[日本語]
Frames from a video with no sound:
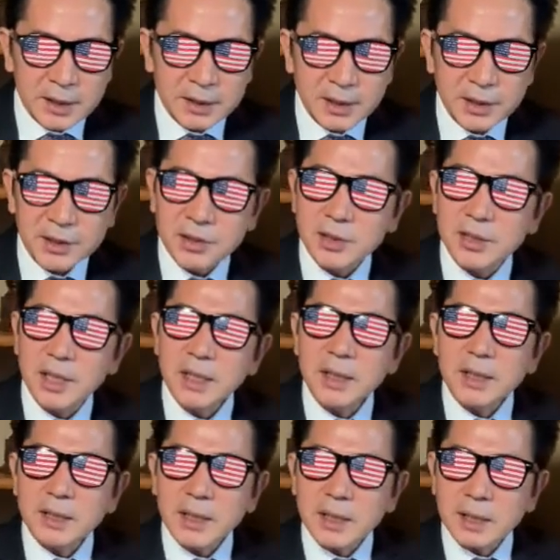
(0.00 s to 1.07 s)
で、性
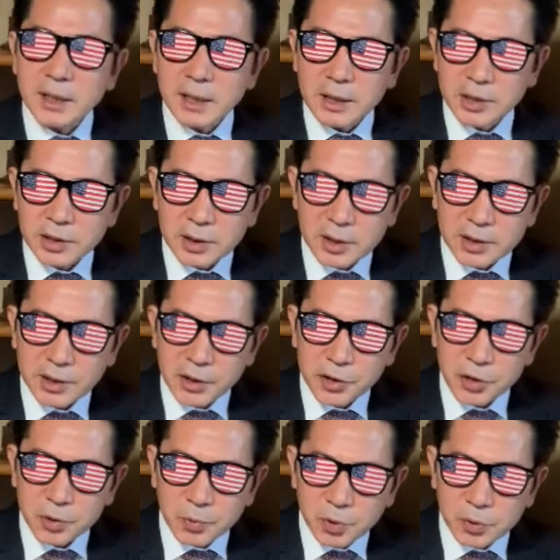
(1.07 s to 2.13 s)
転換した選
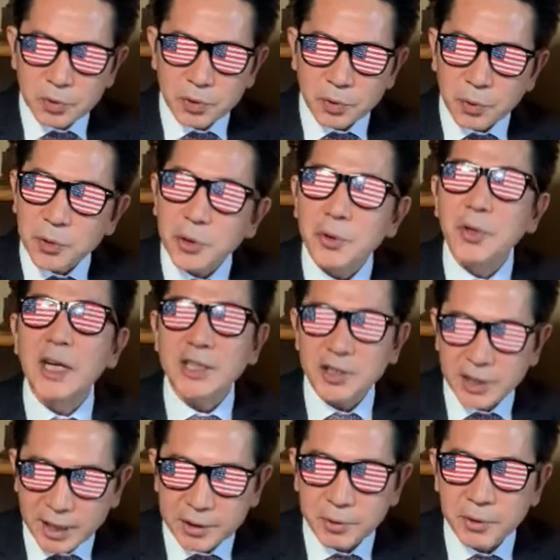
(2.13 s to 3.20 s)
手も同様の
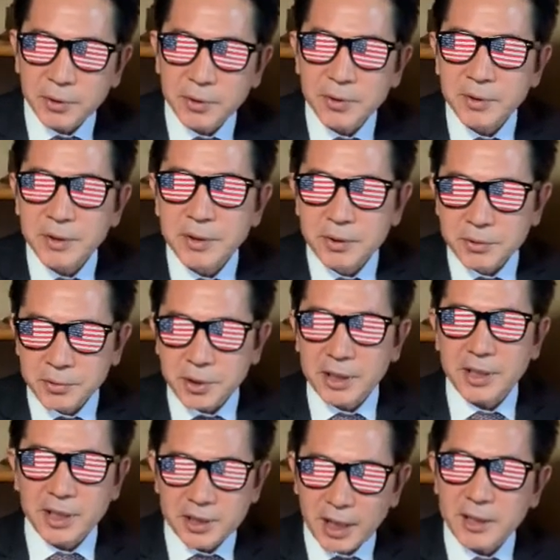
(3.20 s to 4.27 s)
扱いを受
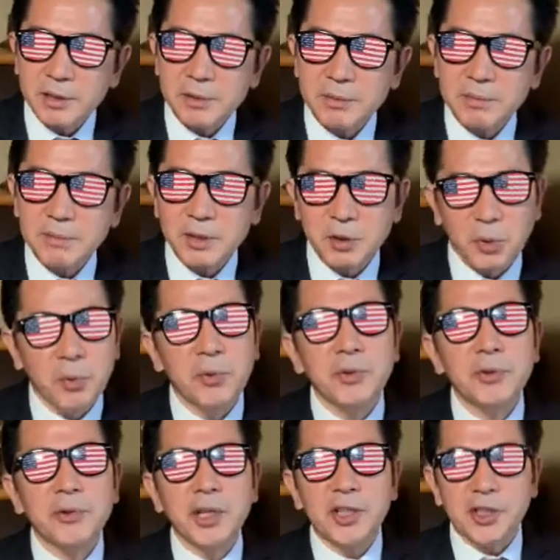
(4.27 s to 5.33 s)
けてきた。そう
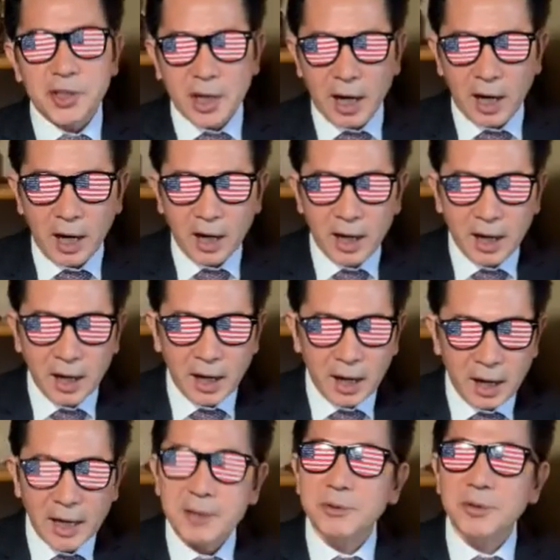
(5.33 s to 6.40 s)
いう歴史が
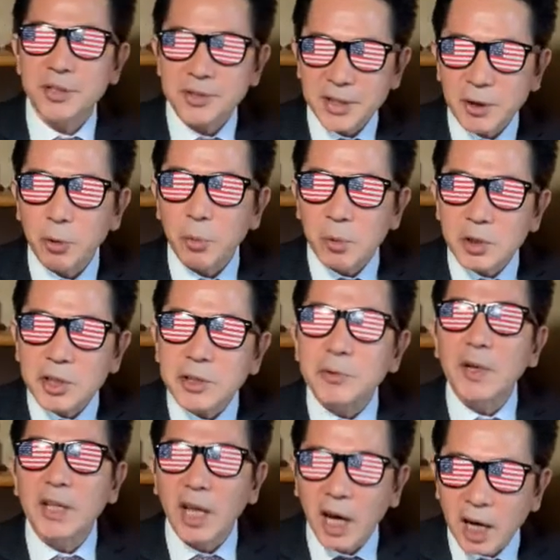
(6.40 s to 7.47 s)
あるんですね。表に
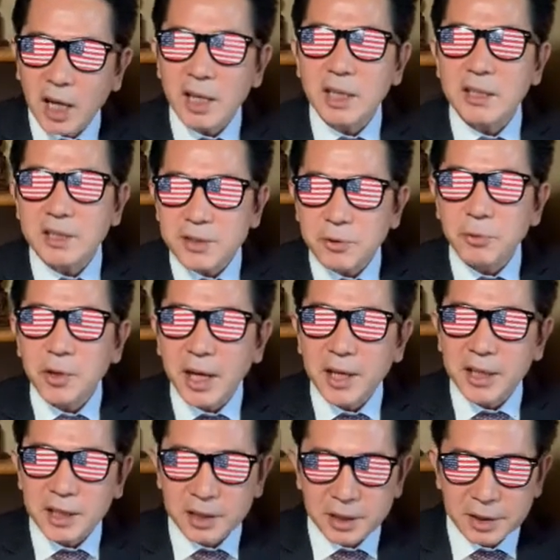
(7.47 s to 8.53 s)
はなかなか出てこない
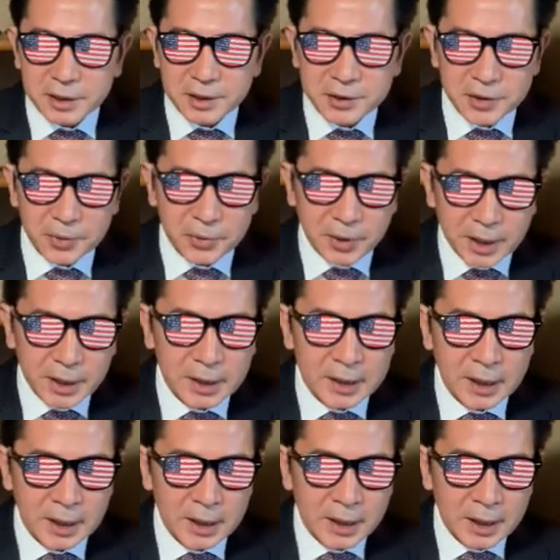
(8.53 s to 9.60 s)
ですけどね。
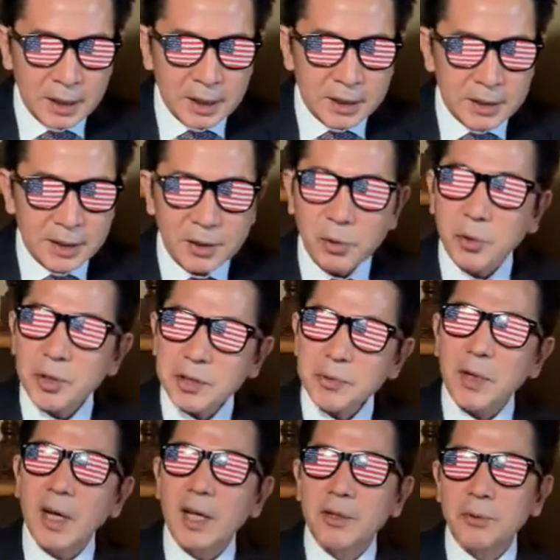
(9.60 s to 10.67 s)
で、これに
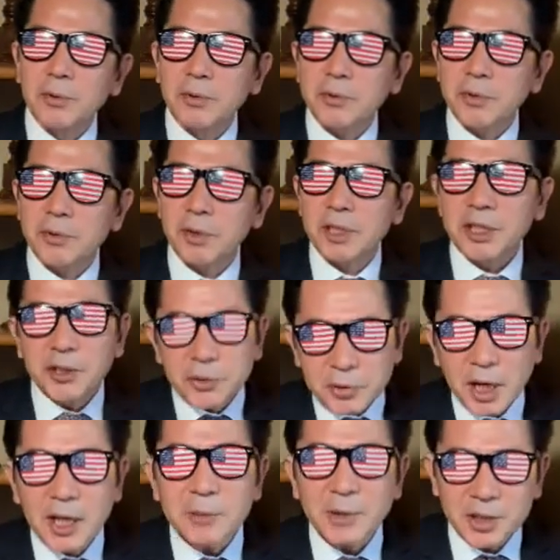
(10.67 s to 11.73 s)
はあの理由
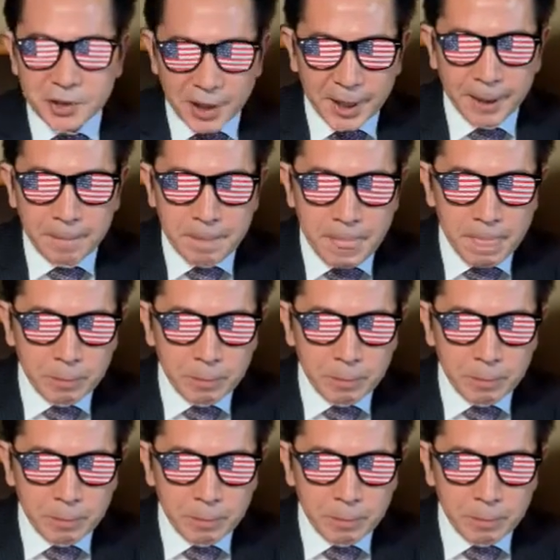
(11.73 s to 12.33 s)
がありまして、